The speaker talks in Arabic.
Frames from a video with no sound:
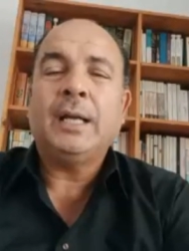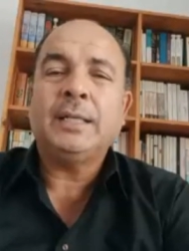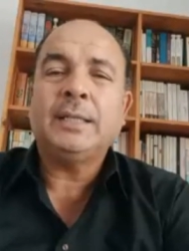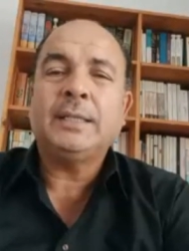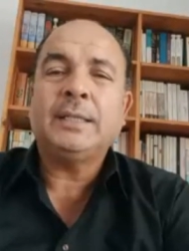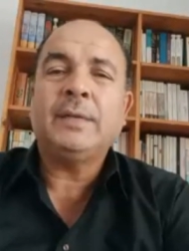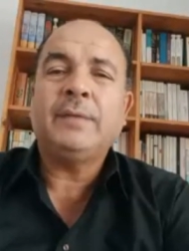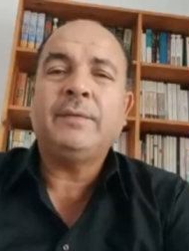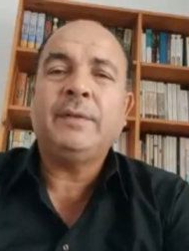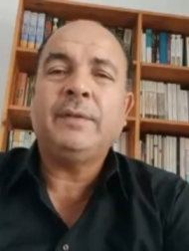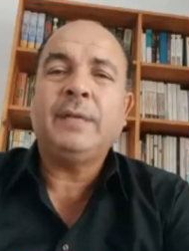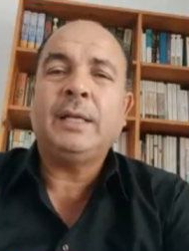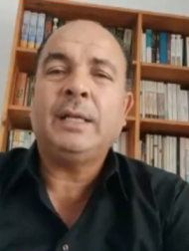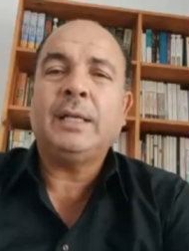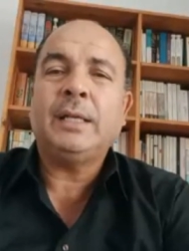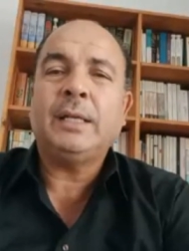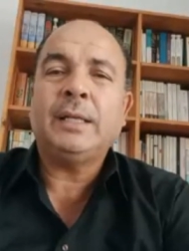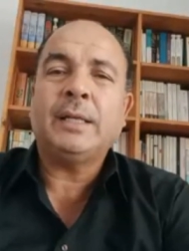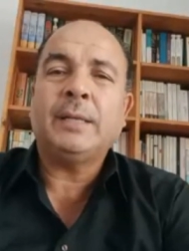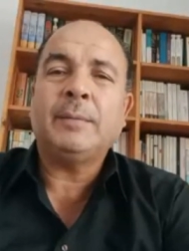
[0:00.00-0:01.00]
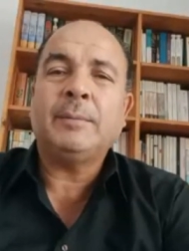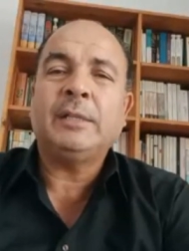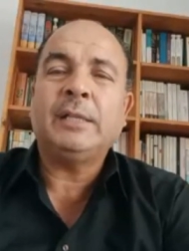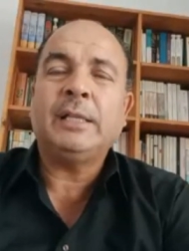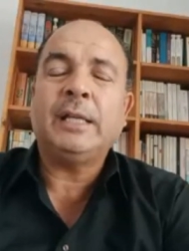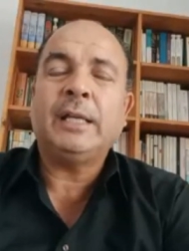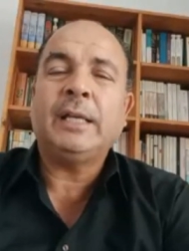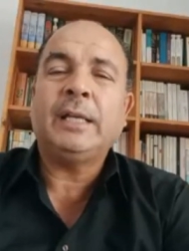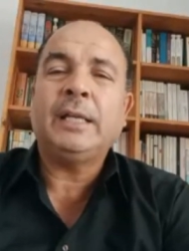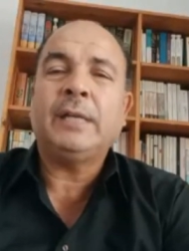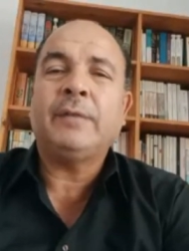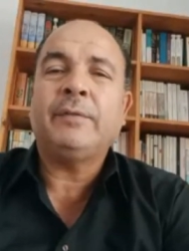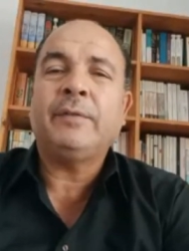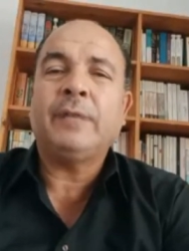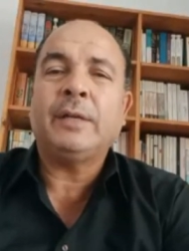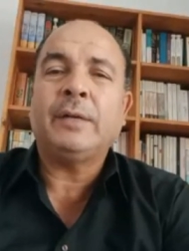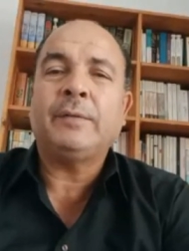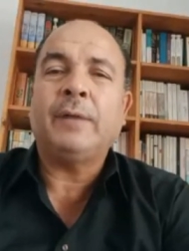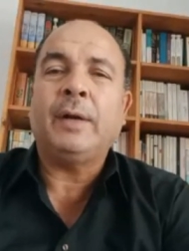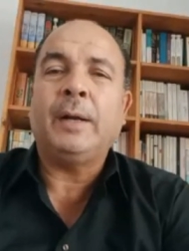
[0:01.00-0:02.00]
خاصة في الضربات
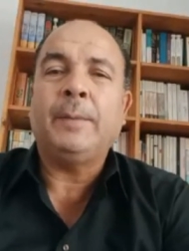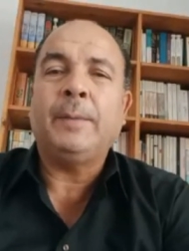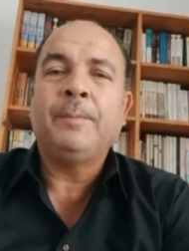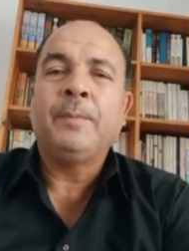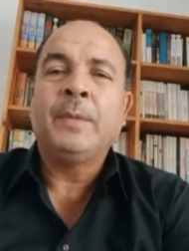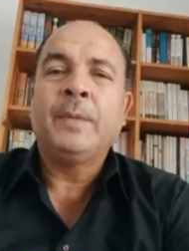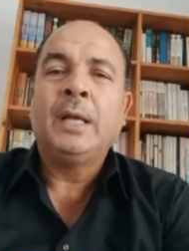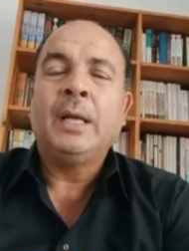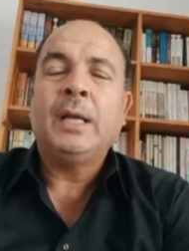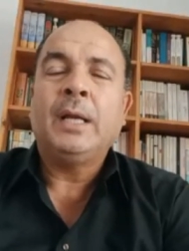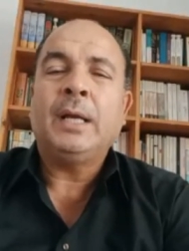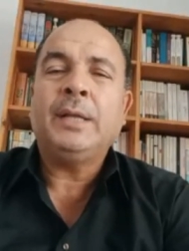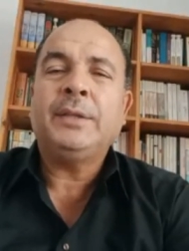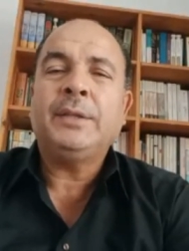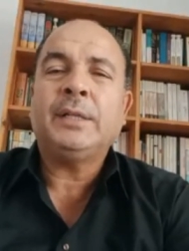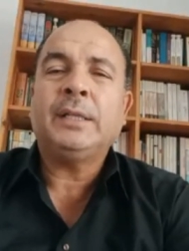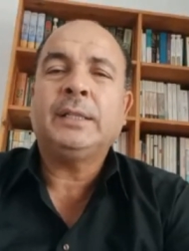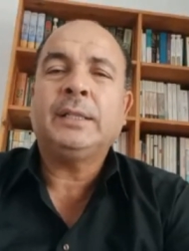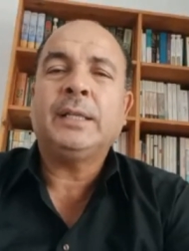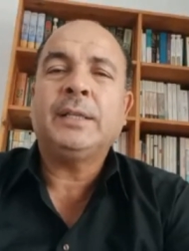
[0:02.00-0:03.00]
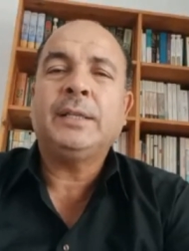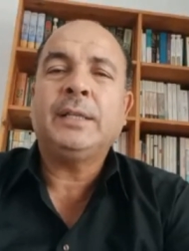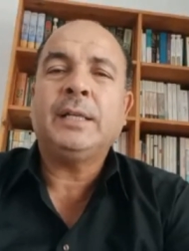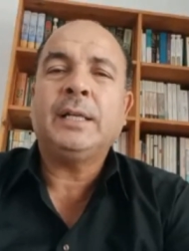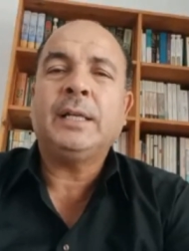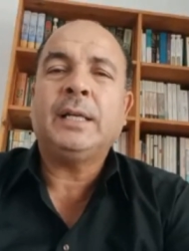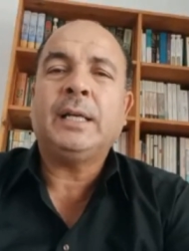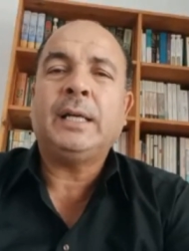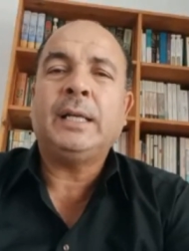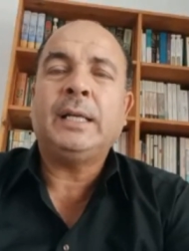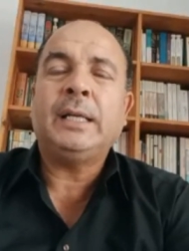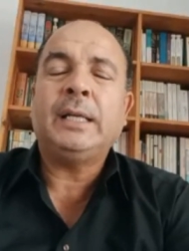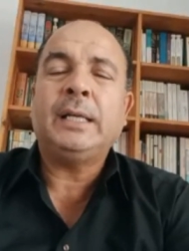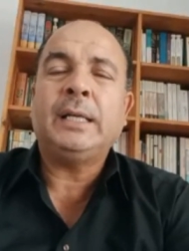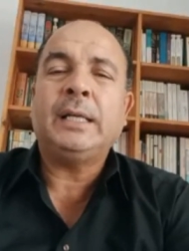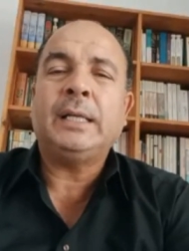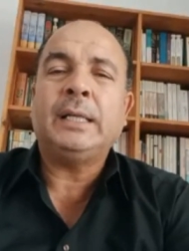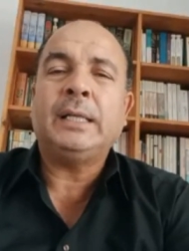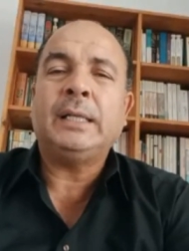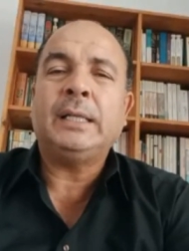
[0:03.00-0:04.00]
الأخيرة في رفح أثرت كثيرا
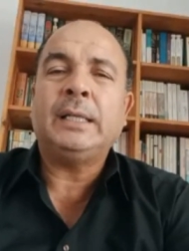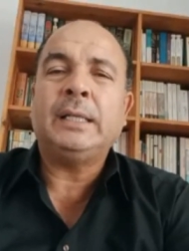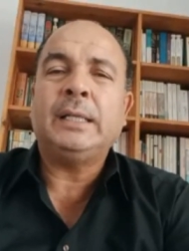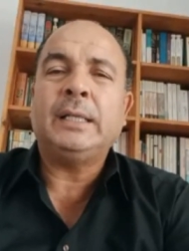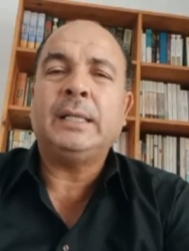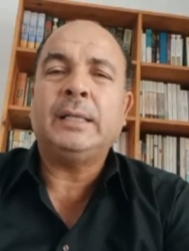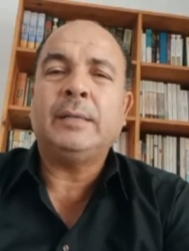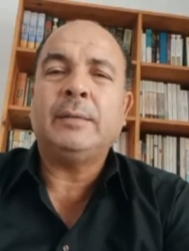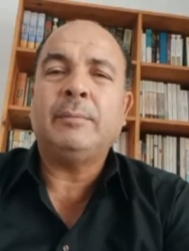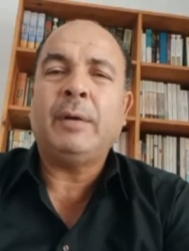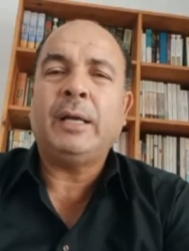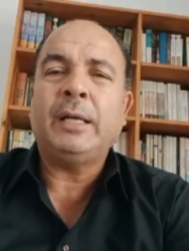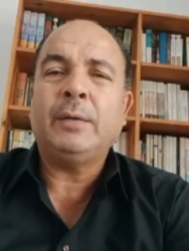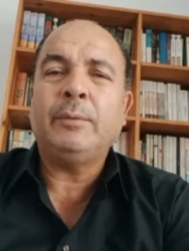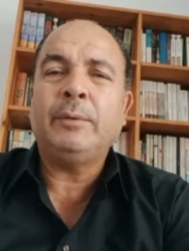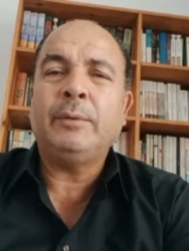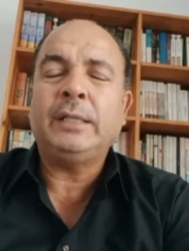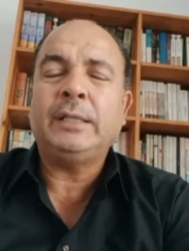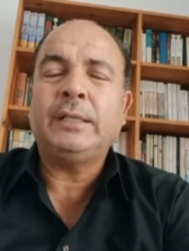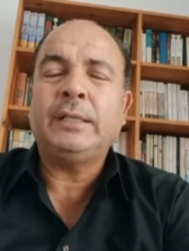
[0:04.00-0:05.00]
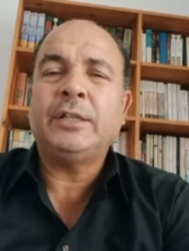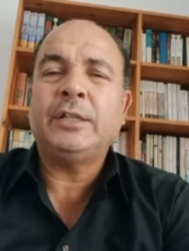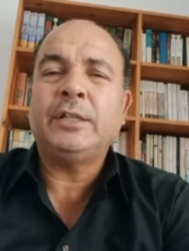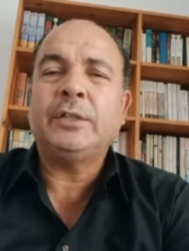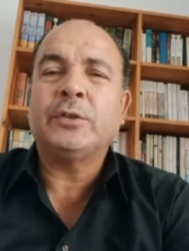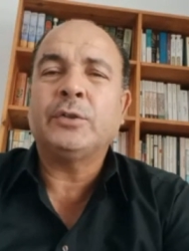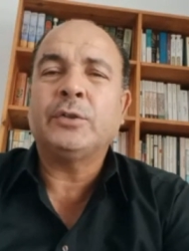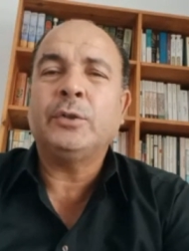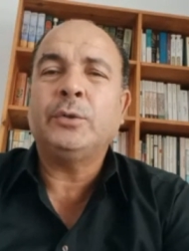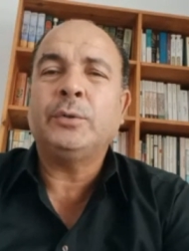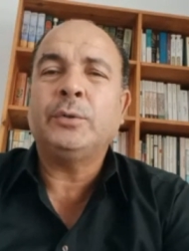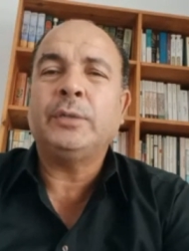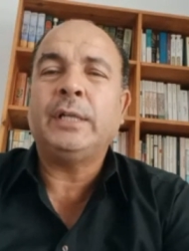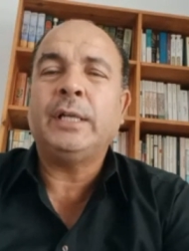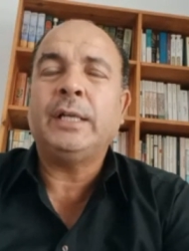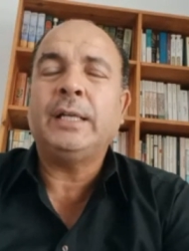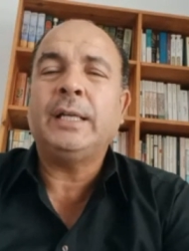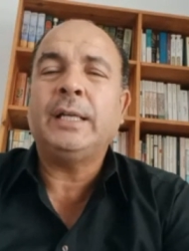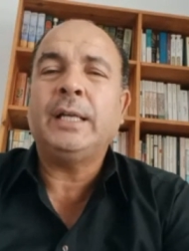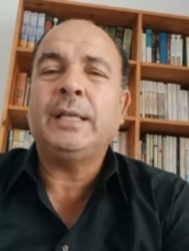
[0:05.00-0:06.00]
على المعنويات الجيش
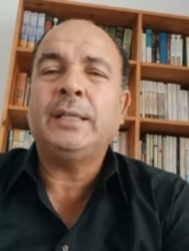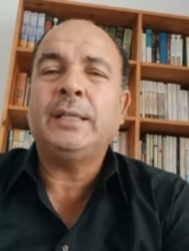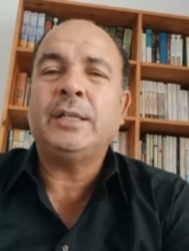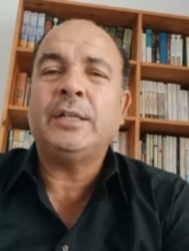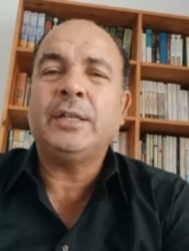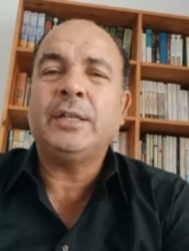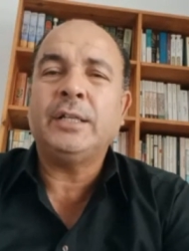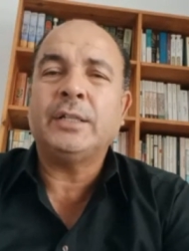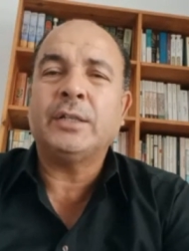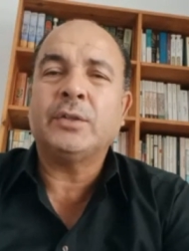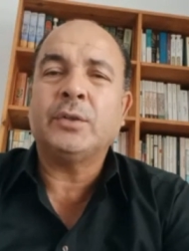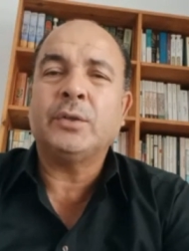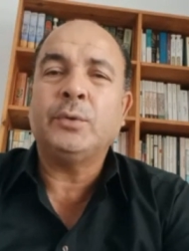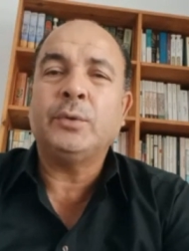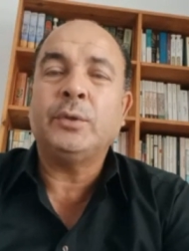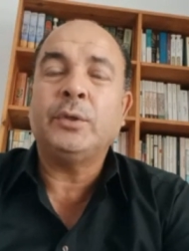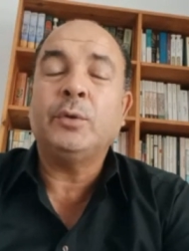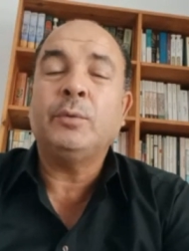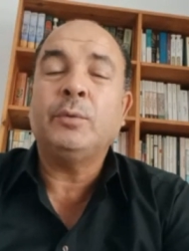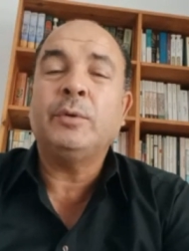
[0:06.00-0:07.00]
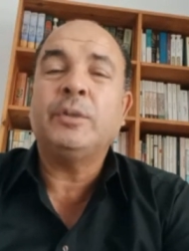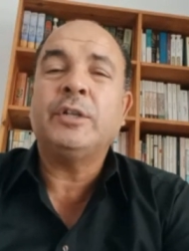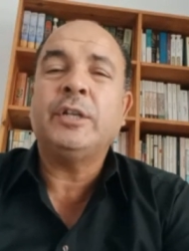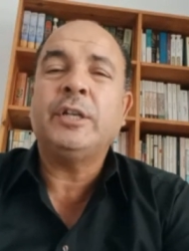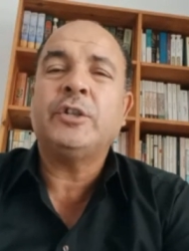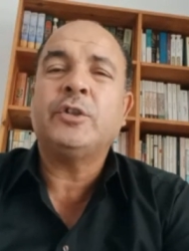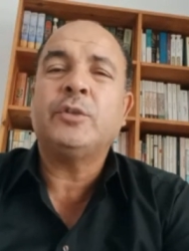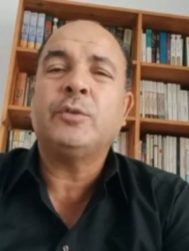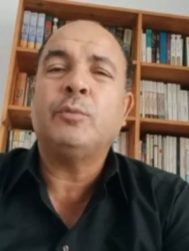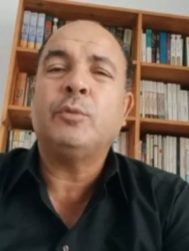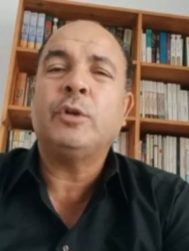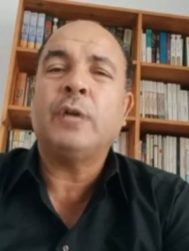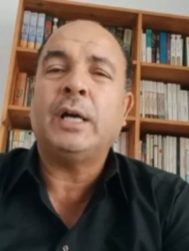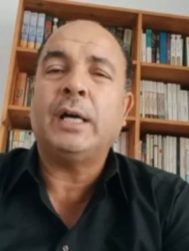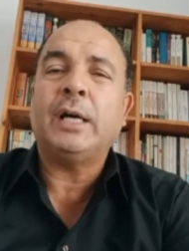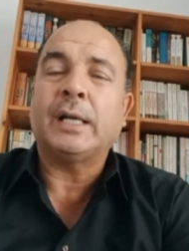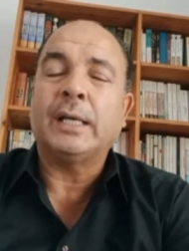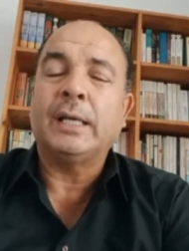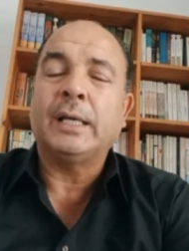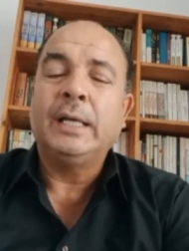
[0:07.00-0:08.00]
الصهيوني لأن هذا الجيش الصهيوني هو جيش
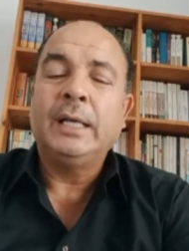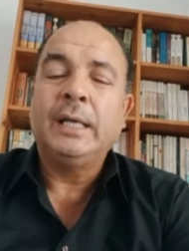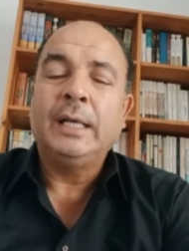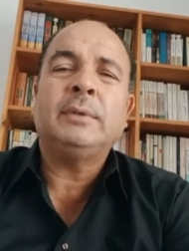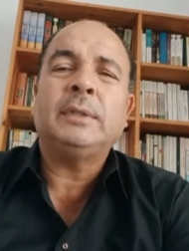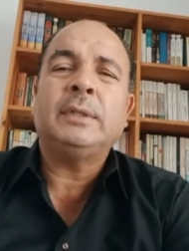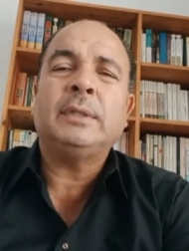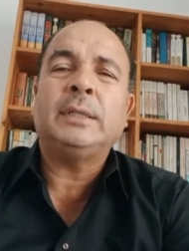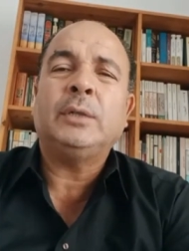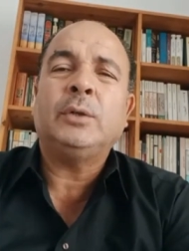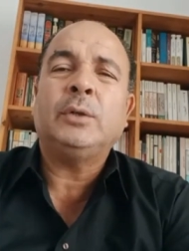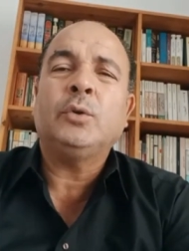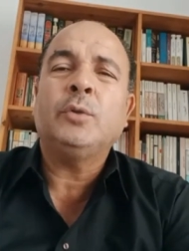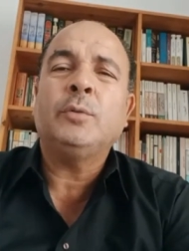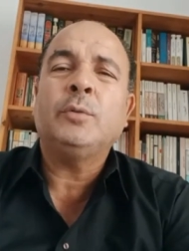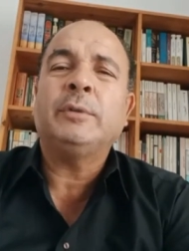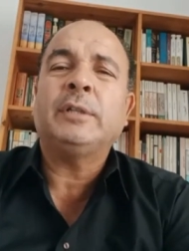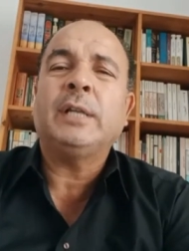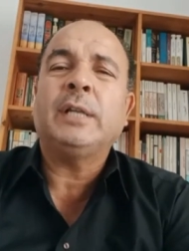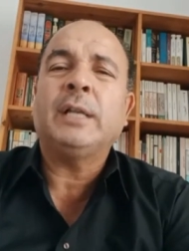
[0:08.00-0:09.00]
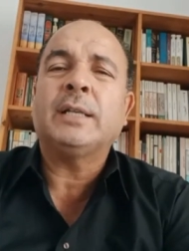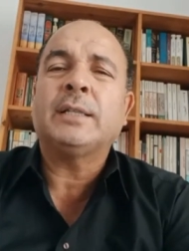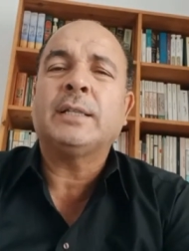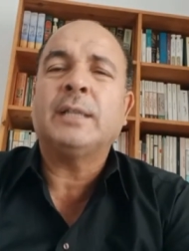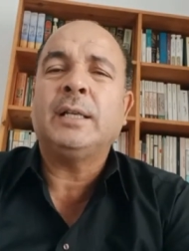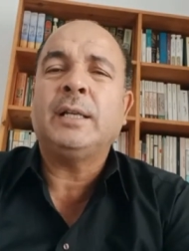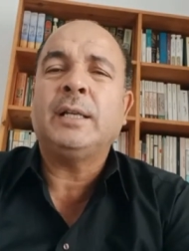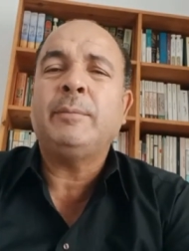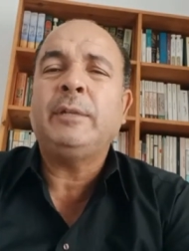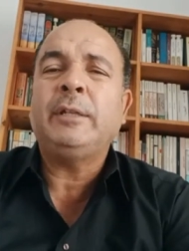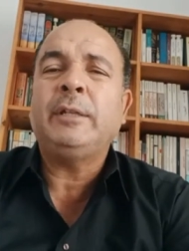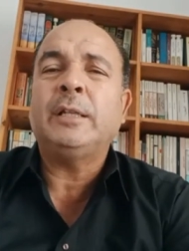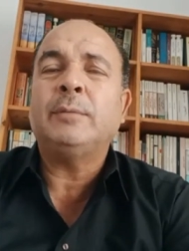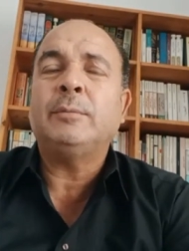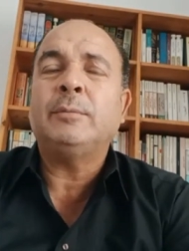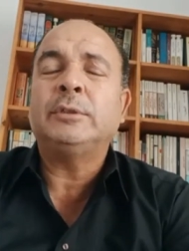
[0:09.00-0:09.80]
منهار آه، حكومة أقصى اليمين